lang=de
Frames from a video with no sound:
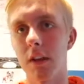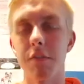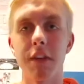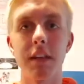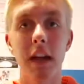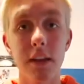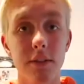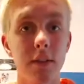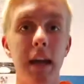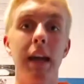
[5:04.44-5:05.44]
erwähnt
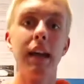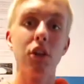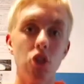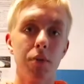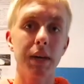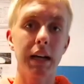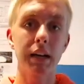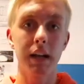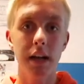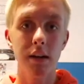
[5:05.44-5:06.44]
hast, ist schon mega
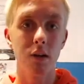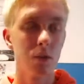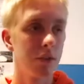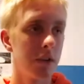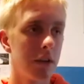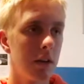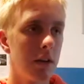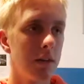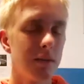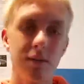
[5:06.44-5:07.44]
geil und
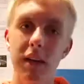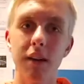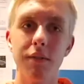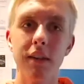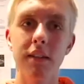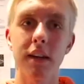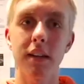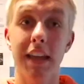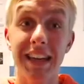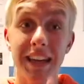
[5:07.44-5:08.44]
äh, ja, wie gesagt,
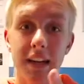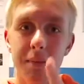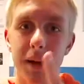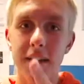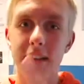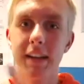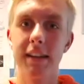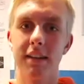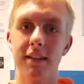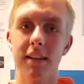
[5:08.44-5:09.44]
Ehrenmann
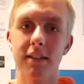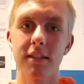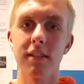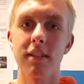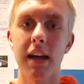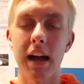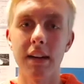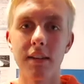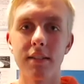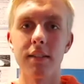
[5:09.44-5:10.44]
des
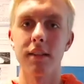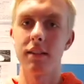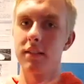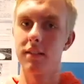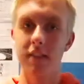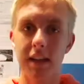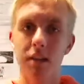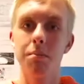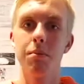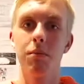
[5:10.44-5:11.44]
Tages,
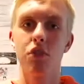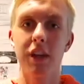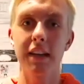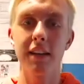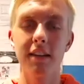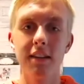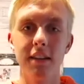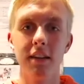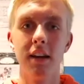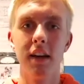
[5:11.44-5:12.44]
den schenke ich
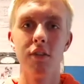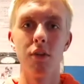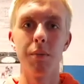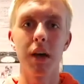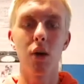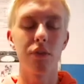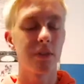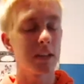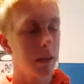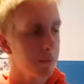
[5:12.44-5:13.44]
dir von mir aus.
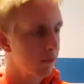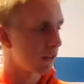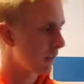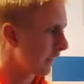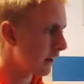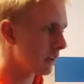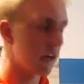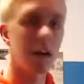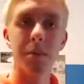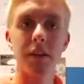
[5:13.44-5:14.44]
Ich habe leider
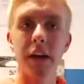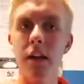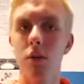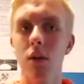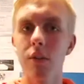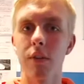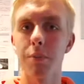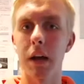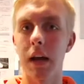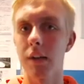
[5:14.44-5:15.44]
keine Medaille oder sowas
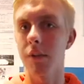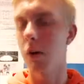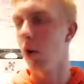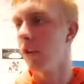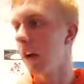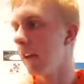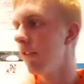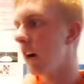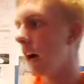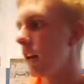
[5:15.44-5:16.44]
parat, weil heute
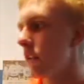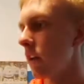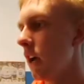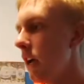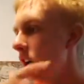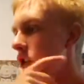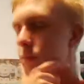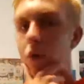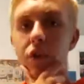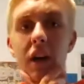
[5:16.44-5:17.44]
einfach alles
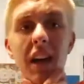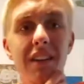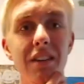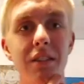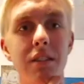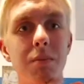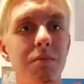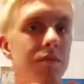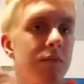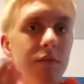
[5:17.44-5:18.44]
spontan ist,
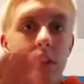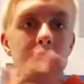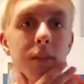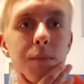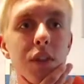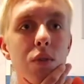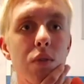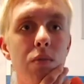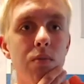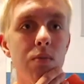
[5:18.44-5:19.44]
wie es im
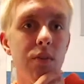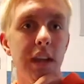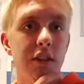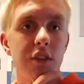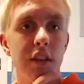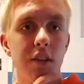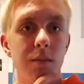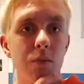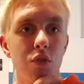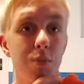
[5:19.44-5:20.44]
Videotext steht.
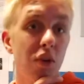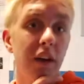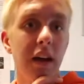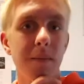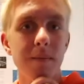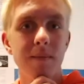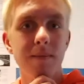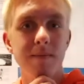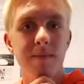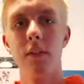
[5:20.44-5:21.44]
Spontan.
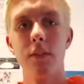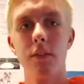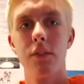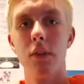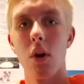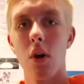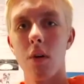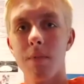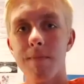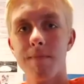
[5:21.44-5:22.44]
So,
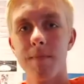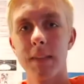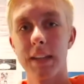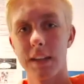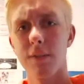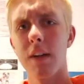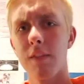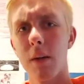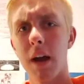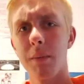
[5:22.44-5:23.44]
jetzt fangen
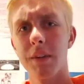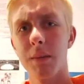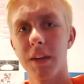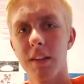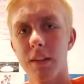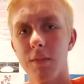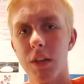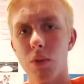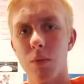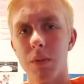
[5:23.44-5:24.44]
wir aber an mit dem richtigen
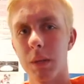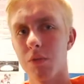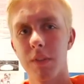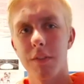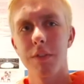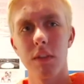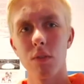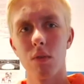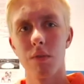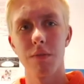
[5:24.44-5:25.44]
Video. Ich habe schon wieder viel
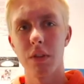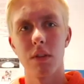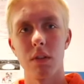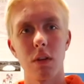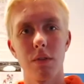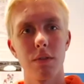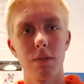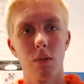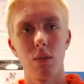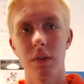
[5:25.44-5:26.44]
zu viel drauf
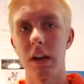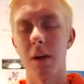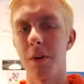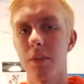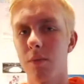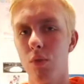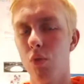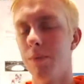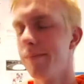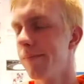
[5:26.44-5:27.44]
losgelabert. Null.